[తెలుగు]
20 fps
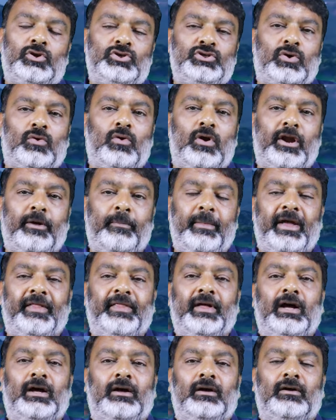ఋషికొండ
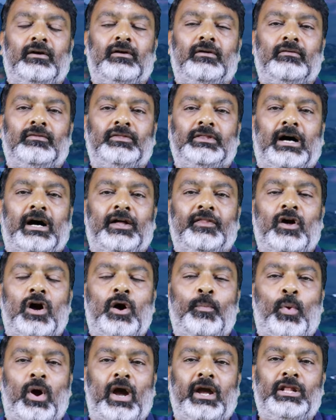మీద
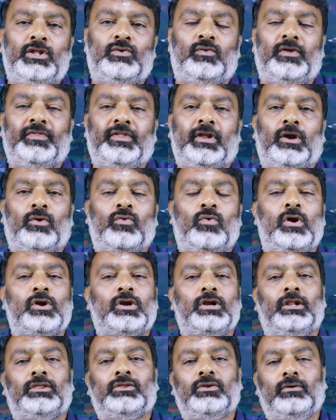దాదాపు ఐదు వందల
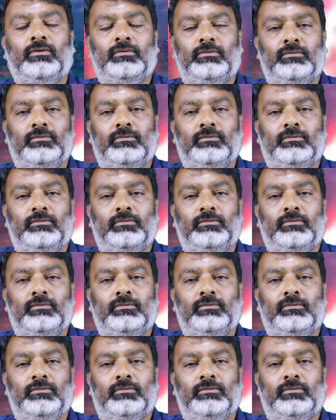కోట్లతో